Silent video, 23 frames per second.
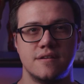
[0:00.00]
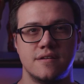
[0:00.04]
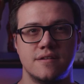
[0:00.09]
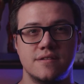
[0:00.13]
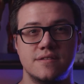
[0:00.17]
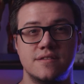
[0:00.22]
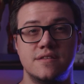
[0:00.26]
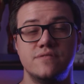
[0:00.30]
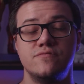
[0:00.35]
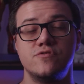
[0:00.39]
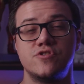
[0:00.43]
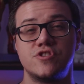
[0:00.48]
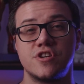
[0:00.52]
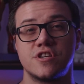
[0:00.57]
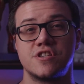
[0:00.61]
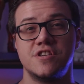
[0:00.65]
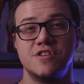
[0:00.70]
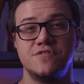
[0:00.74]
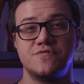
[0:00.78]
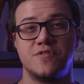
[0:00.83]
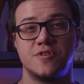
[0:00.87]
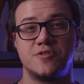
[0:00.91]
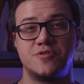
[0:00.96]
Si vous
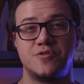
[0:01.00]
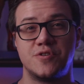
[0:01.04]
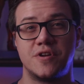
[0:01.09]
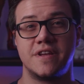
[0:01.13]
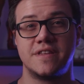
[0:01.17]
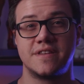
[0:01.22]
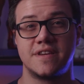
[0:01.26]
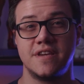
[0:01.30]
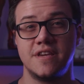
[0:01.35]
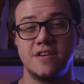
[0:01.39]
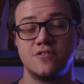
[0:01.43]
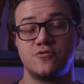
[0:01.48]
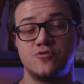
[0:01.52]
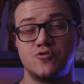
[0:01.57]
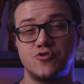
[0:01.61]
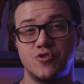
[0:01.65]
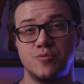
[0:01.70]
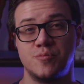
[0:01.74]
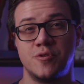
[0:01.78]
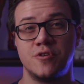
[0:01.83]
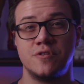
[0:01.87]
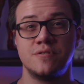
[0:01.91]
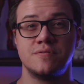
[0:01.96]
cherchez une voiture électrique,
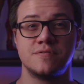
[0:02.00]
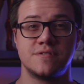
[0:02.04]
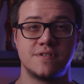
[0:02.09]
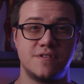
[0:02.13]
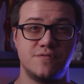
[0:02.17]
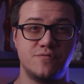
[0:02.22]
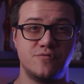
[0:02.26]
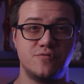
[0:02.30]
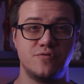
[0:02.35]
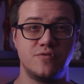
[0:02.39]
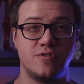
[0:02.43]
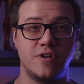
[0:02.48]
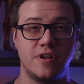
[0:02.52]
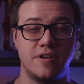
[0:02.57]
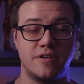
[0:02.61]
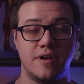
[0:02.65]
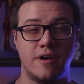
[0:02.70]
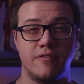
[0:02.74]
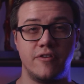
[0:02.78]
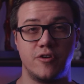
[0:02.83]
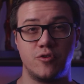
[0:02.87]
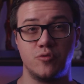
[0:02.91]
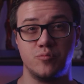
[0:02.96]
justement, si vous voulez
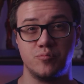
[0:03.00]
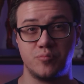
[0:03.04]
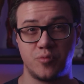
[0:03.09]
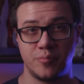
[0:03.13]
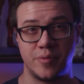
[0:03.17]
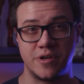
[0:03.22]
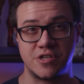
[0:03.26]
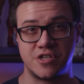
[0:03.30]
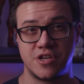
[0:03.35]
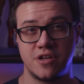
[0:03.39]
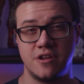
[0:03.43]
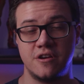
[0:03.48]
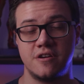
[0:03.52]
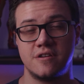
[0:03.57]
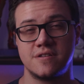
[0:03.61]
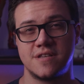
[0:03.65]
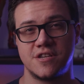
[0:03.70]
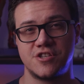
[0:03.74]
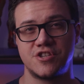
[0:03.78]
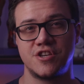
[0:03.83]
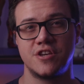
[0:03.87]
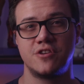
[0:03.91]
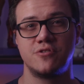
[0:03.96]
avec une pompe à chaleur,
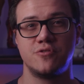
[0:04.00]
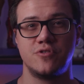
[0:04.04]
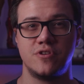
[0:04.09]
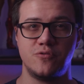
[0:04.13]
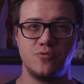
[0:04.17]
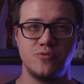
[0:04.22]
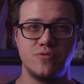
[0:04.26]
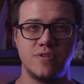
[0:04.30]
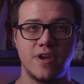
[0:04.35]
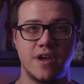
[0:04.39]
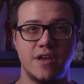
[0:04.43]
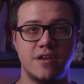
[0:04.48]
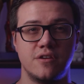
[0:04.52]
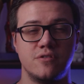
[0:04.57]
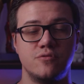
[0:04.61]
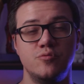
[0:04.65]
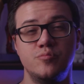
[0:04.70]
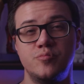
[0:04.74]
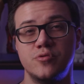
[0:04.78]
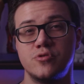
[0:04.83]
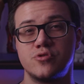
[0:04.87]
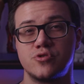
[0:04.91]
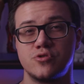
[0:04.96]
sachez que Hyundai
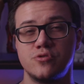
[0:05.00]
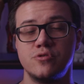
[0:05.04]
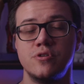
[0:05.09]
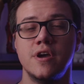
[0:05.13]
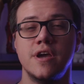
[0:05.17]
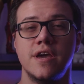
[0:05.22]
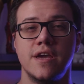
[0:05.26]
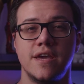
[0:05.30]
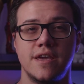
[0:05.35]
ou Peugeot,